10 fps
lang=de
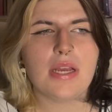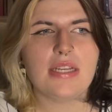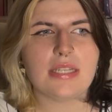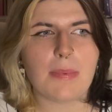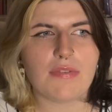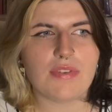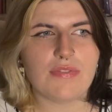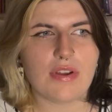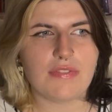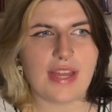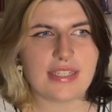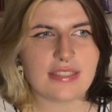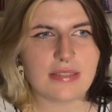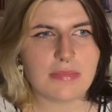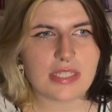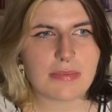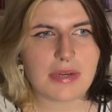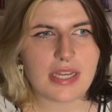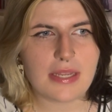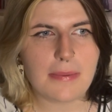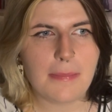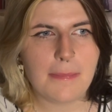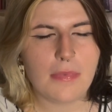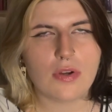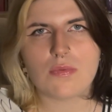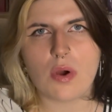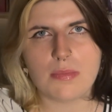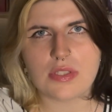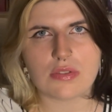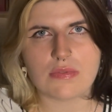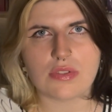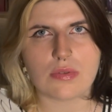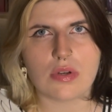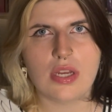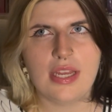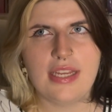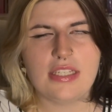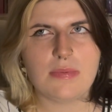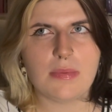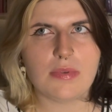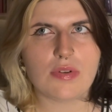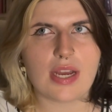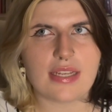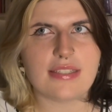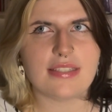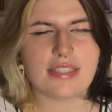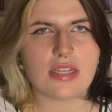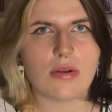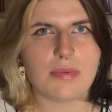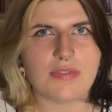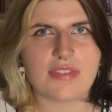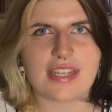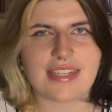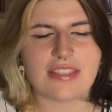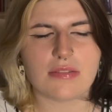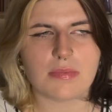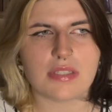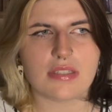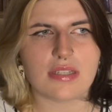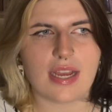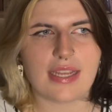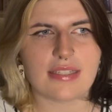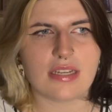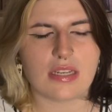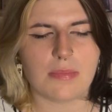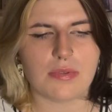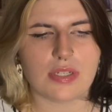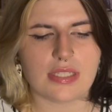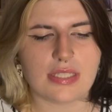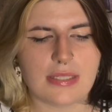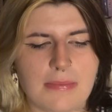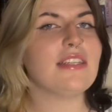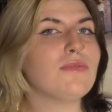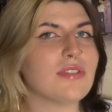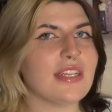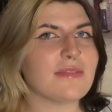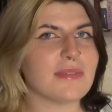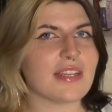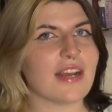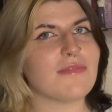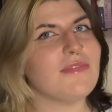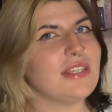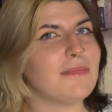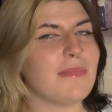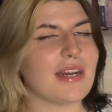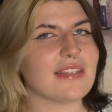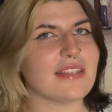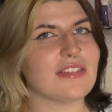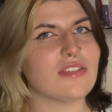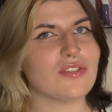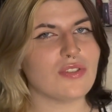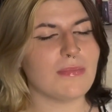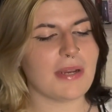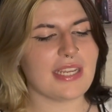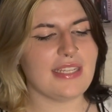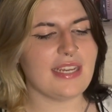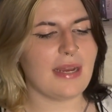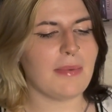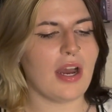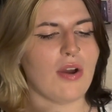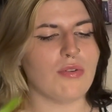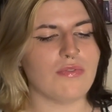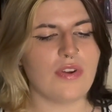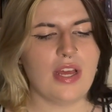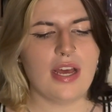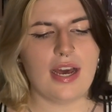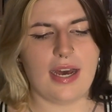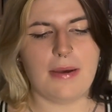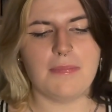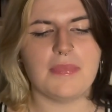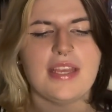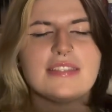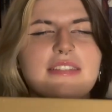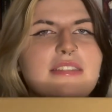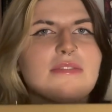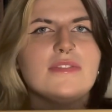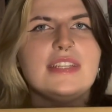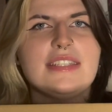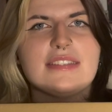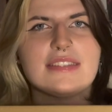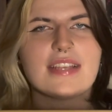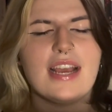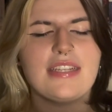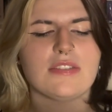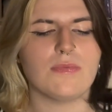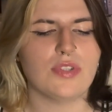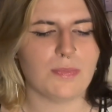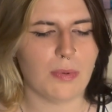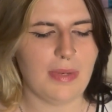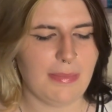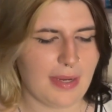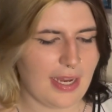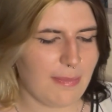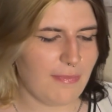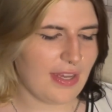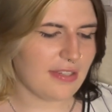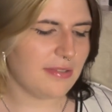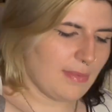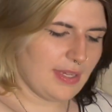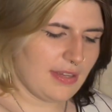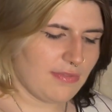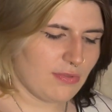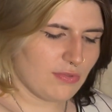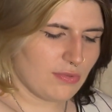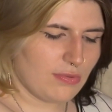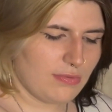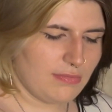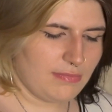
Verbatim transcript: Ich habe auf jeden Fall Fantasy mit dabei und Romance sowieso. Ich bin mir nur gar nicht sicher, ob ich was Englisches mit reingetan habe oder nicht. Ich würde jetzt mal sagen, wir machen das schöne Paket hier einmal auf. Ähm, es ist wenigstens keins, wo ich Probleme haben werde. Mal hier einfach nur so.